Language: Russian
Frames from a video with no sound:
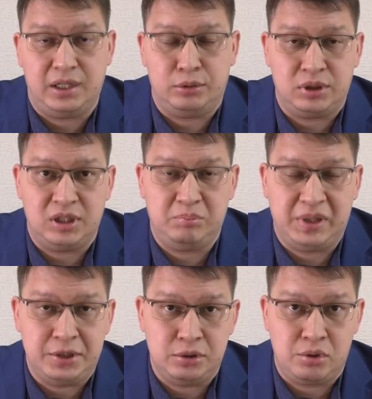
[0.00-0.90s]
которые
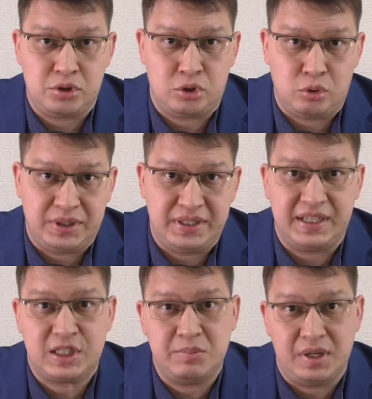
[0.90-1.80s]
планируется только
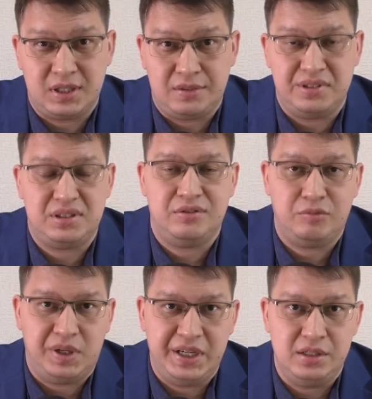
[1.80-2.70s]
рассматривать в
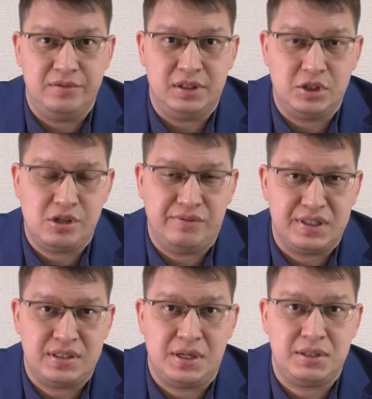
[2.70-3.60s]
мае
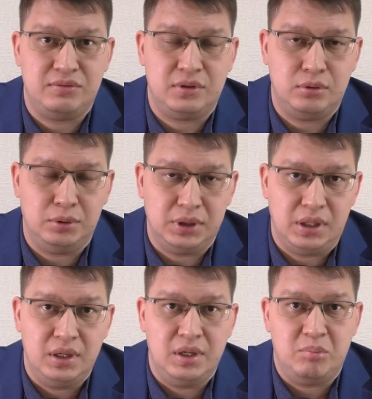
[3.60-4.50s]
2023 года.